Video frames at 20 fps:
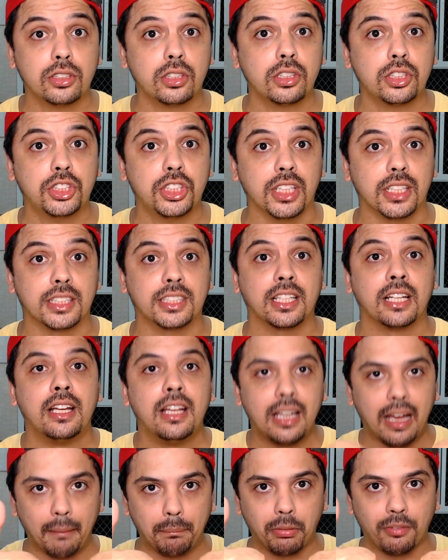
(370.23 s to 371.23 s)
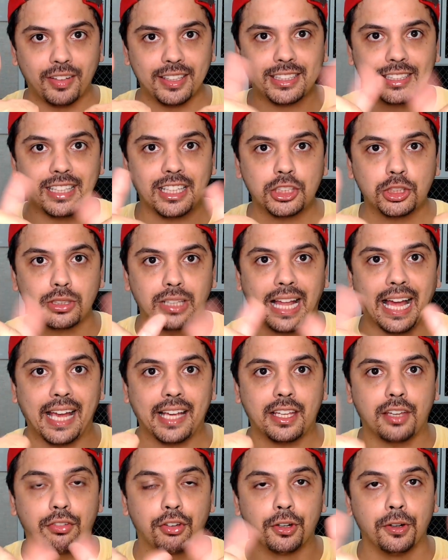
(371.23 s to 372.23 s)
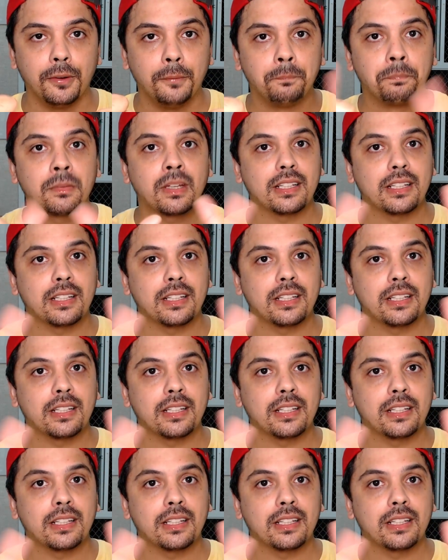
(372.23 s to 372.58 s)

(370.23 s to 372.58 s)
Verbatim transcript: os dias. Aproveita e deixa o like, viu?